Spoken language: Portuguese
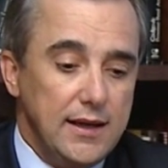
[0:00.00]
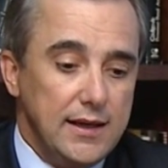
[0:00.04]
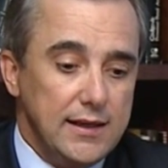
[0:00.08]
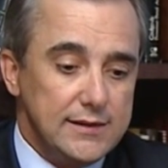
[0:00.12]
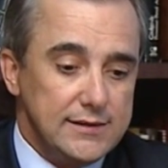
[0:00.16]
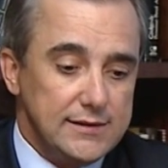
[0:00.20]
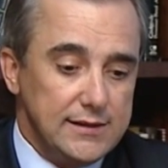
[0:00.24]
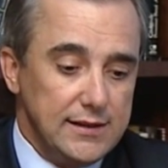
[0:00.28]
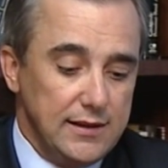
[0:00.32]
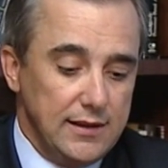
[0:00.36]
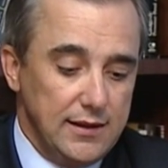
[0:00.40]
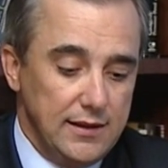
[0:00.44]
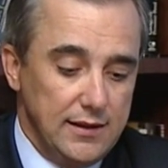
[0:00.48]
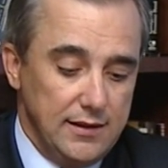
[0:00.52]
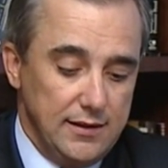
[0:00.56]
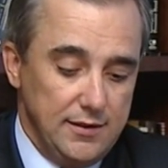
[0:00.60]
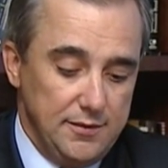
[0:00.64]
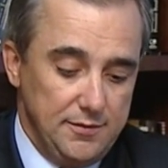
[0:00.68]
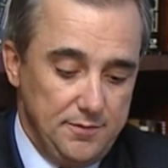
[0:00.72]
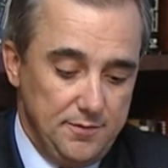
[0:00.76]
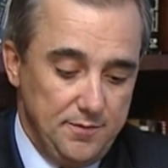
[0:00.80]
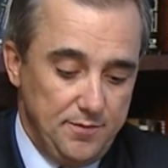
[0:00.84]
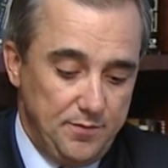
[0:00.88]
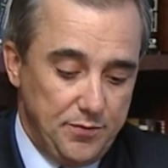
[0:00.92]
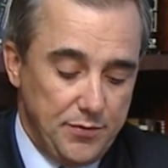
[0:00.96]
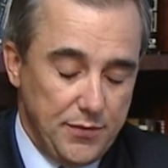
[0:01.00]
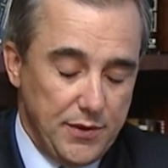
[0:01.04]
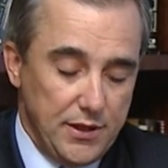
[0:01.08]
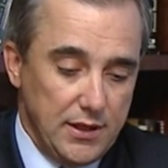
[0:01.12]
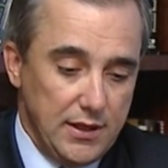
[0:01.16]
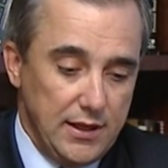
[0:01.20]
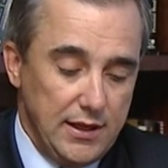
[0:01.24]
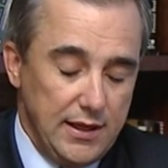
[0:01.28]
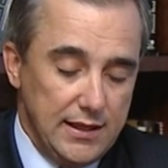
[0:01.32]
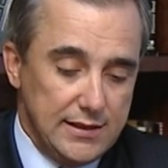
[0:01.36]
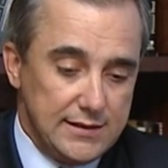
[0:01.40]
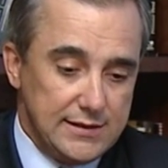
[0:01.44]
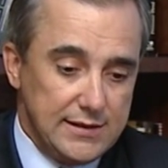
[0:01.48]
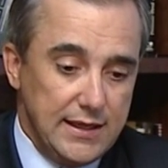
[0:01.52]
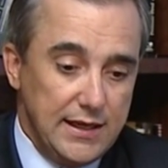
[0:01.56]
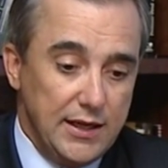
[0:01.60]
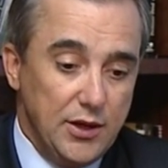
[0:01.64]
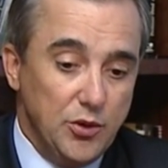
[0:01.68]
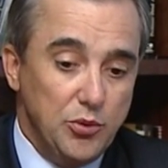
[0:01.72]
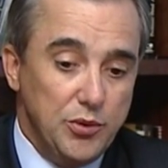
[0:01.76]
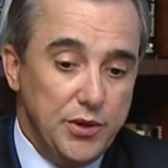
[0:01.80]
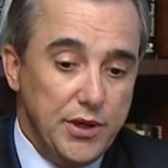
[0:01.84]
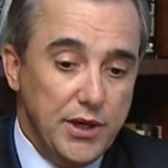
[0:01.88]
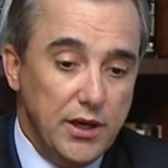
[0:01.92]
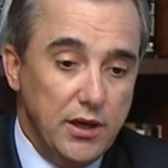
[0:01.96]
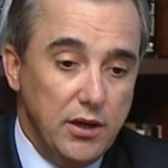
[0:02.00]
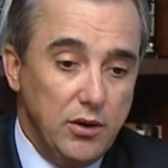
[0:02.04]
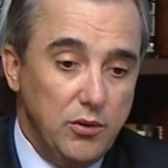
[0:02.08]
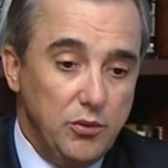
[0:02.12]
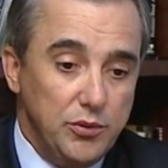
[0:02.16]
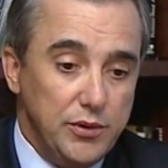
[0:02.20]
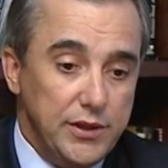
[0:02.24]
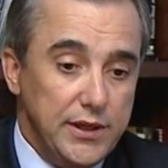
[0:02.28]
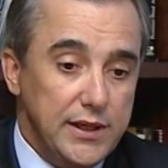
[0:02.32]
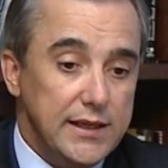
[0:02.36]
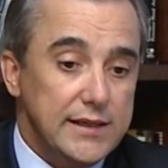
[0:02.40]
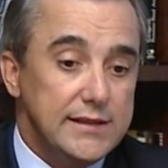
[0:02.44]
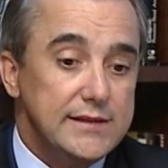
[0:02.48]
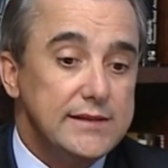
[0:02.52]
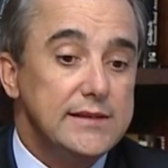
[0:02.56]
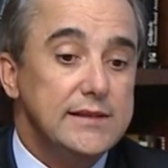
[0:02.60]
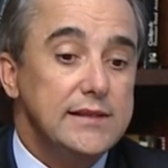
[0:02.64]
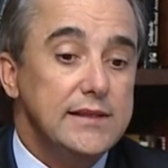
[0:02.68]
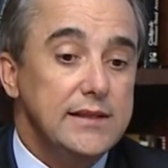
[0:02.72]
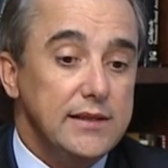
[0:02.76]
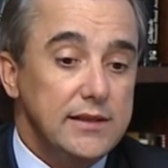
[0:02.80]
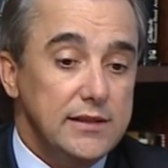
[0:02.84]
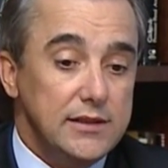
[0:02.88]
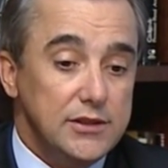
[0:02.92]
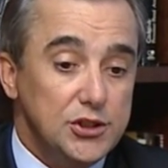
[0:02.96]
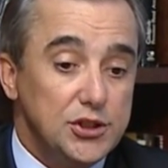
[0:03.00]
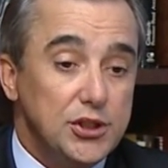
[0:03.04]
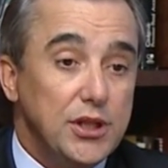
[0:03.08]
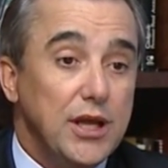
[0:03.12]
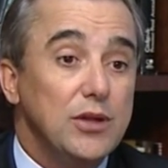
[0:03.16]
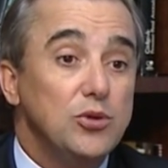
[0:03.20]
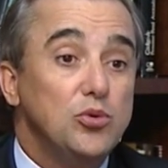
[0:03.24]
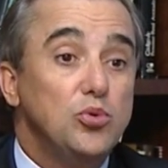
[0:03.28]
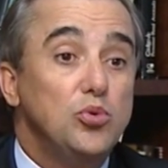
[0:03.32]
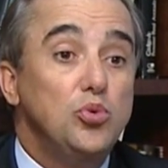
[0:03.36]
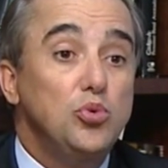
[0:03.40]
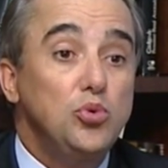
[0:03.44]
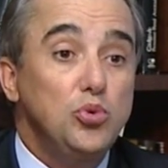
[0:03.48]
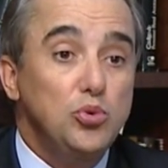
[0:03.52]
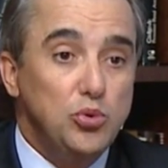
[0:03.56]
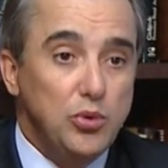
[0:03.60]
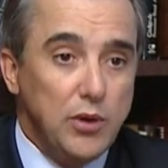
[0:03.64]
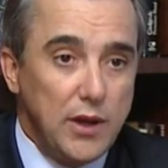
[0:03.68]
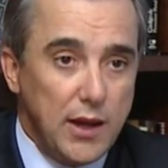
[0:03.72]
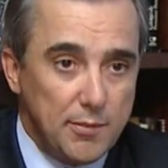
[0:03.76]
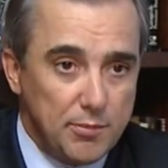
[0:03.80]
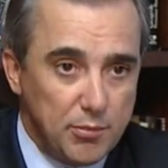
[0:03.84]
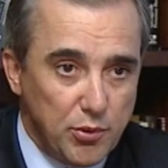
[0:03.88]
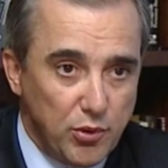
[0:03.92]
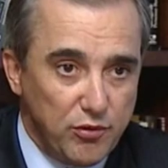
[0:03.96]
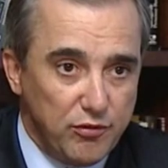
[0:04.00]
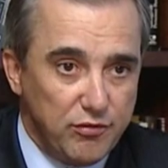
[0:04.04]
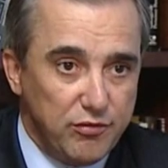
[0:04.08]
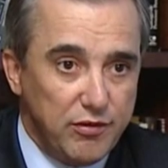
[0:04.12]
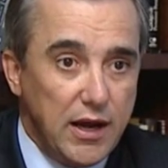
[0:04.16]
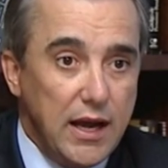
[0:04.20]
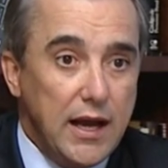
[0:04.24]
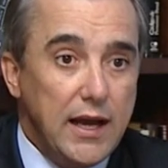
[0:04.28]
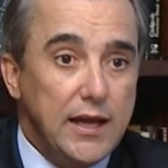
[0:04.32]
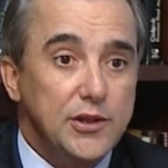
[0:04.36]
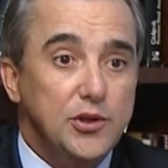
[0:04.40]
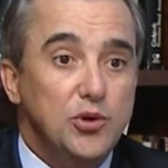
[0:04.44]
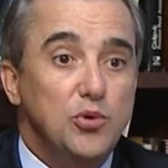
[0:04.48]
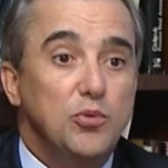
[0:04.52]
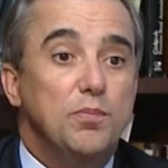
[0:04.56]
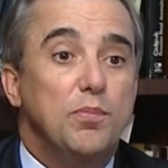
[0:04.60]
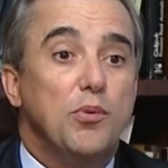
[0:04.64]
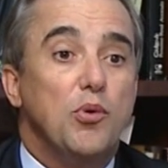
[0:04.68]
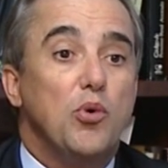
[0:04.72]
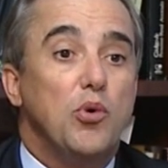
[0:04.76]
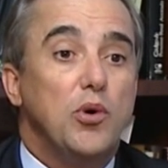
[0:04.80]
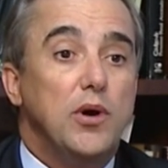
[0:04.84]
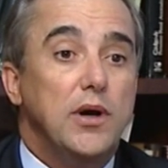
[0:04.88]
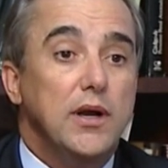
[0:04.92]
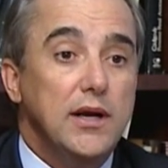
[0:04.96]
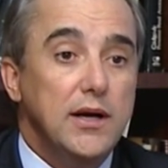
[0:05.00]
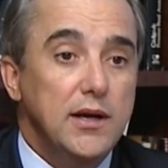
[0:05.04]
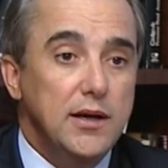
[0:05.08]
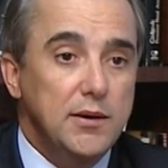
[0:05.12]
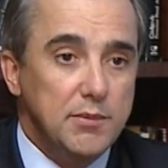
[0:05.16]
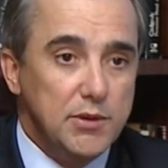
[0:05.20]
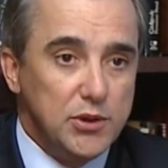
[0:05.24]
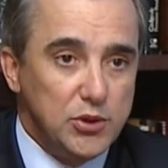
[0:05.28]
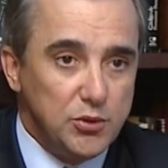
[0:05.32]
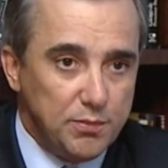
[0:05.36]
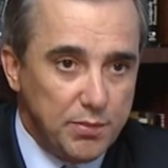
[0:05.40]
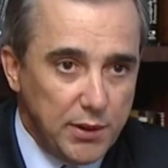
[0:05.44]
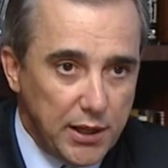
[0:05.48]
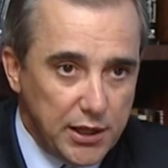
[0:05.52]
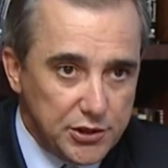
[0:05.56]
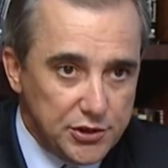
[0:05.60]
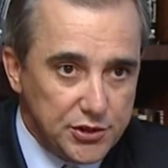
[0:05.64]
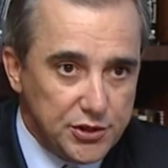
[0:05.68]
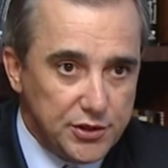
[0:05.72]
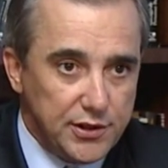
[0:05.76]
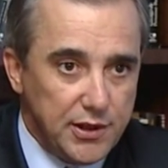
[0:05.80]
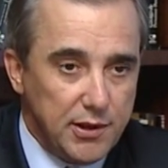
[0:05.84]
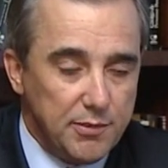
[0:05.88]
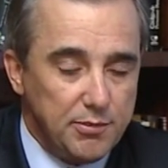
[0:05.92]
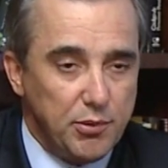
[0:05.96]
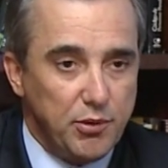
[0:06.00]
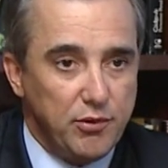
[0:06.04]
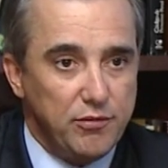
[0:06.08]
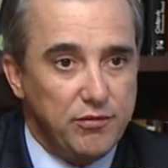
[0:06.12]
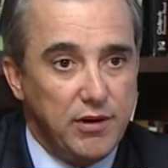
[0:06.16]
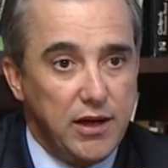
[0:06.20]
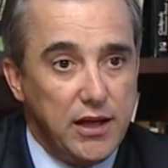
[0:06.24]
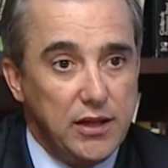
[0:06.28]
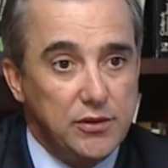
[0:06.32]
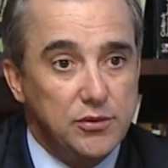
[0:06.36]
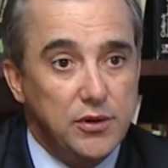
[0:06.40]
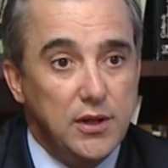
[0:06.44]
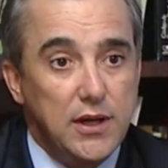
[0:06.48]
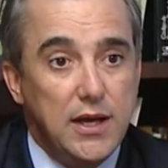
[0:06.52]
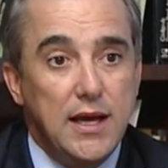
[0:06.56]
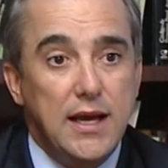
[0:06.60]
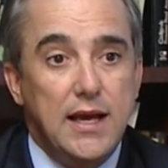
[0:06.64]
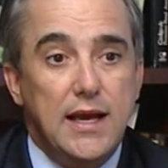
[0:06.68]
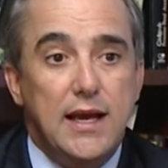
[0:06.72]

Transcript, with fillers: essa essa reunião e esse estatuto é aprovado e o programa do partido é aprovado,